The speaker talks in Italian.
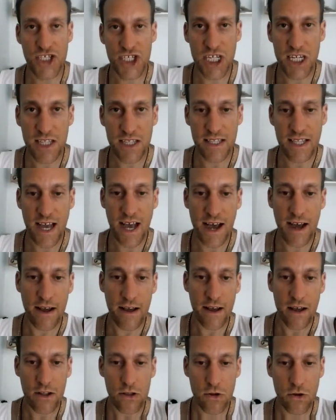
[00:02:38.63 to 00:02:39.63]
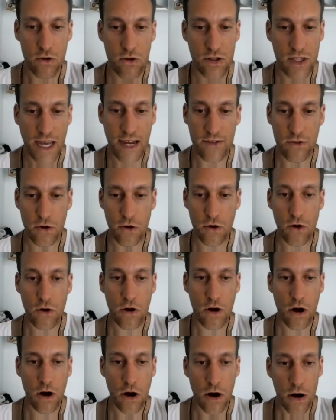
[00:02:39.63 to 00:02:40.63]
città tutta
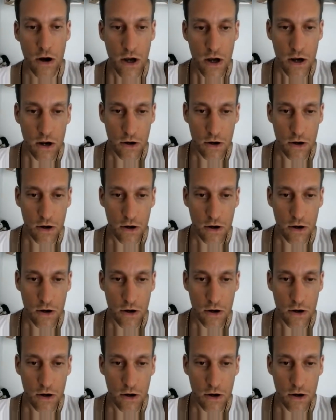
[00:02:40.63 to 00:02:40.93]
d'oro.